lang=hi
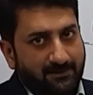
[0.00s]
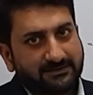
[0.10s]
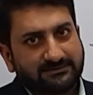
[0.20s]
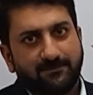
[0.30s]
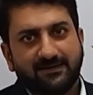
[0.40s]

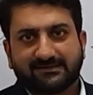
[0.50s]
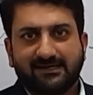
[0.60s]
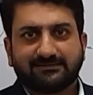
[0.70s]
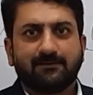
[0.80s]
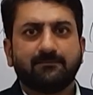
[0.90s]
मतलब
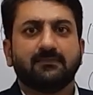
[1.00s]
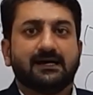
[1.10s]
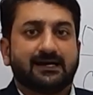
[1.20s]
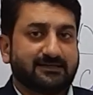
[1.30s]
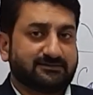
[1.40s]
इसके अंदर हम
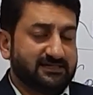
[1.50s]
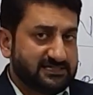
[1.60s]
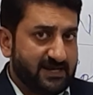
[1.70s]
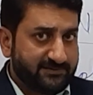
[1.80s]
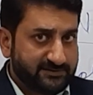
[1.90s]
कितनी
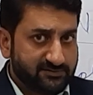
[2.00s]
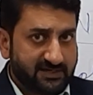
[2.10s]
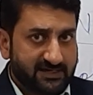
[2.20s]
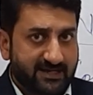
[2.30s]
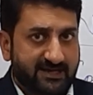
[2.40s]
शेप्स यूज़
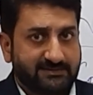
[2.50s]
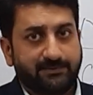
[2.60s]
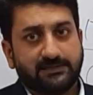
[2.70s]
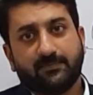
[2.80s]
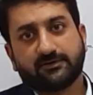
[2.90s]
करेंगे किसी
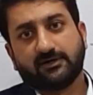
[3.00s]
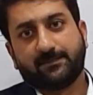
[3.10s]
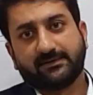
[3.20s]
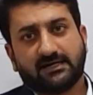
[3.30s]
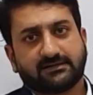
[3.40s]
भी नंबर को
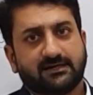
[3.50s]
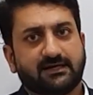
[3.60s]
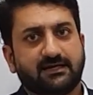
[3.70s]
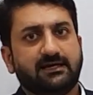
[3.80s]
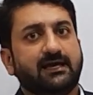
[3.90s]
रिप्रेजेंट
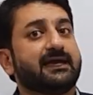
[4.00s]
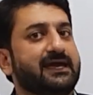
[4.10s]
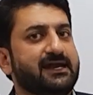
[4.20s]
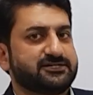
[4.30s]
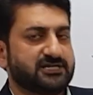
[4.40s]
करने के
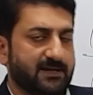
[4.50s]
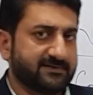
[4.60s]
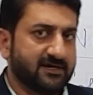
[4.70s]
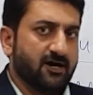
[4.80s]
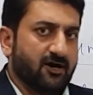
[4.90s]
लिए एट
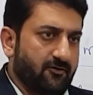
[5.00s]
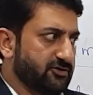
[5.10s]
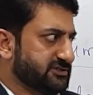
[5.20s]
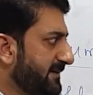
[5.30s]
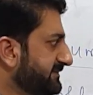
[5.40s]
शेप्स
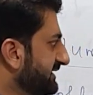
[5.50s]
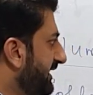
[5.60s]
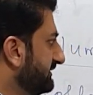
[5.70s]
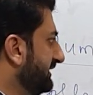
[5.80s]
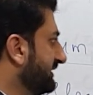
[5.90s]
वो शेप्स
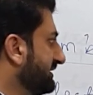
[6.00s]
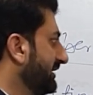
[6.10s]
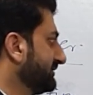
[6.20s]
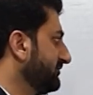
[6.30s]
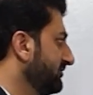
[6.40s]
कहाँ से लेकर
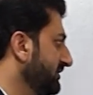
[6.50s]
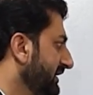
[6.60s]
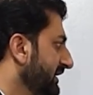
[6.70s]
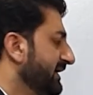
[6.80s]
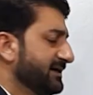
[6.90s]
कहाँ तक होंगी
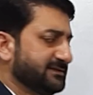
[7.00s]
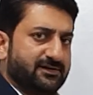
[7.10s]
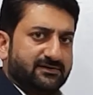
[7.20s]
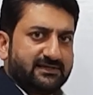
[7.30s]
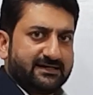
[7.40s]

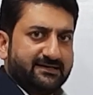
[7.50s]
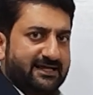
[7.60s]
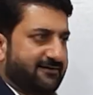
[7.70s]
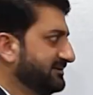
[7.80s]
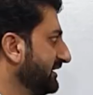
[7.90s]
ज़ीरो से लेकर
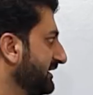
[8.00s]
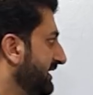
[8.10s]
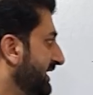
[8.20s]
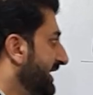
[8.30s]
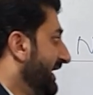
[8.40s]
सेवन तक
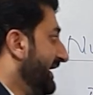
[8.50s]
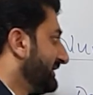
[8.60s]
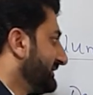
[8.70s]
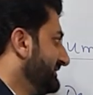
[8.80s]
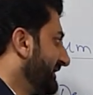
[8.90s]

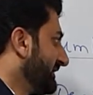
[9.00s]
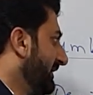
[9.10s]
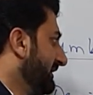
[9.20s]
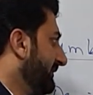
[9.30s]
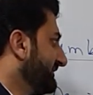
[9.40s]

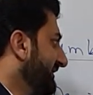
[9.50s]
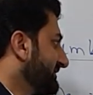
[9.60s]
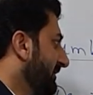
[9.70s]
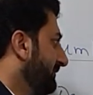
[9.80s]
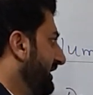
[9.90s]
डेसिमल नंबर
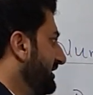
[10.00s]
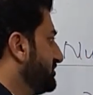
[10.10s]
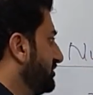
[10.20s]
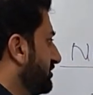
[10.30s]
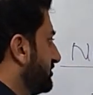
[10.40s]
सिस्टम
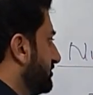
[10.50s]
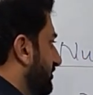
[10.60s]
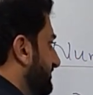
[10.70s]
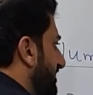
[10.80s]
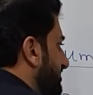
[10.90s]
में जो टोटल